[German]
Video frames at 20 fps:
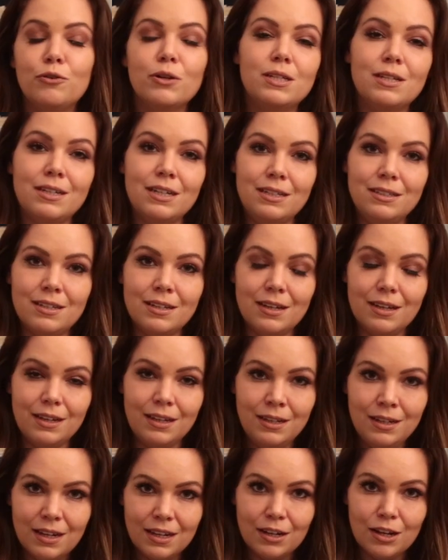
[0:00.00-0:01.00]

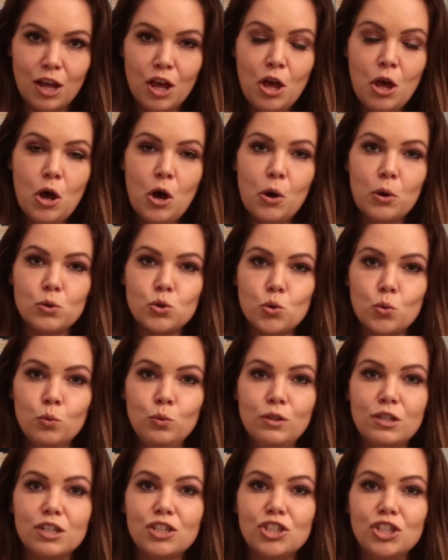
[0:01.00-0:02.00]
VertreterInnen aus
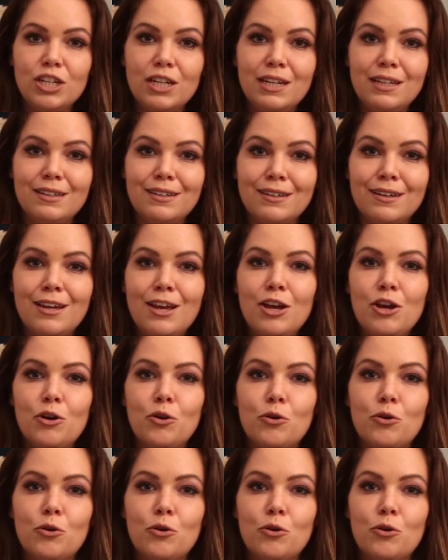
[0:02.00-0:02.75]
unterschiedlichen